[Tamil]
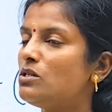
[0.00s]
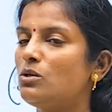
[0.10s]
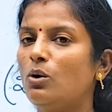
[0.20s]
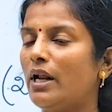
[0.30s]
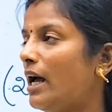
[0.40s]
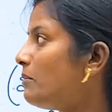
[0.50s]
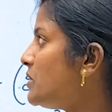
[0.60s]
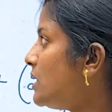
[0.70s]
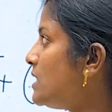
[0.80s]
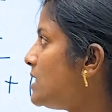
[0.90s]
ஸோ ஒரு
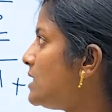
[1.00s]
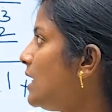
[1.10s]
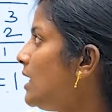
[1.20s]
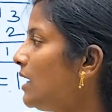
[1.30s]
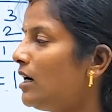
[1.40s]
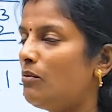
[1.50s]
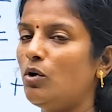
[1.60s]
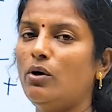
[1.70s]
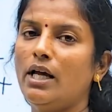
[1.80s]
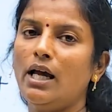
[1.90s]
ஆப்ஷன் சி தான்
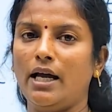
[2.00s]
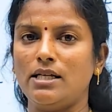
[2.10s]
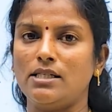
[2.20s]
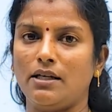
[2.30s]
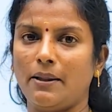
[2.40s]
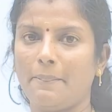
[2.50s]
நம்மளோட ஆன்சர்